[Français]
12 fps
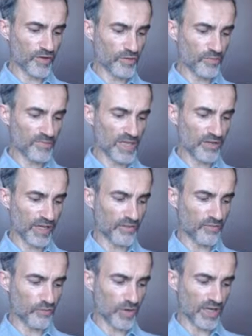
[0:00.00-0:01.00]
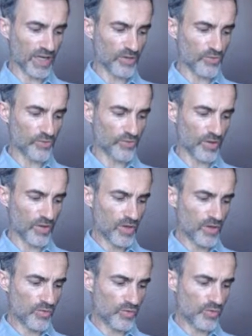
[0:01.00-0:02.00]
de mille rivaux à la lutte
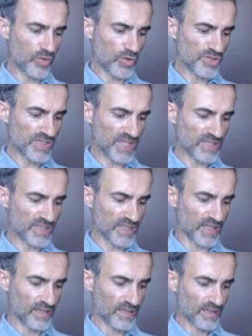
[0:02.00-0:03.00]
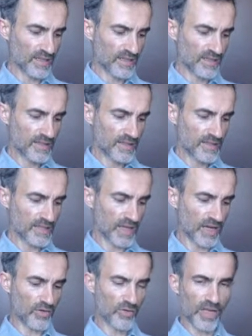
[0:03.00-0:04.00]
ou au ceste si
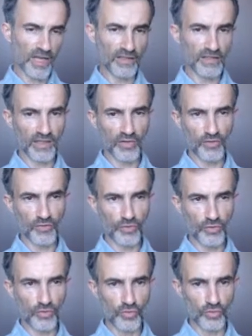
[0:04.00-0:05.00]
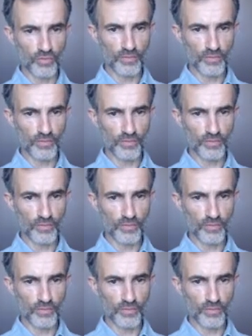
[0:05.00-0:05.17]
la colère triomphe de nous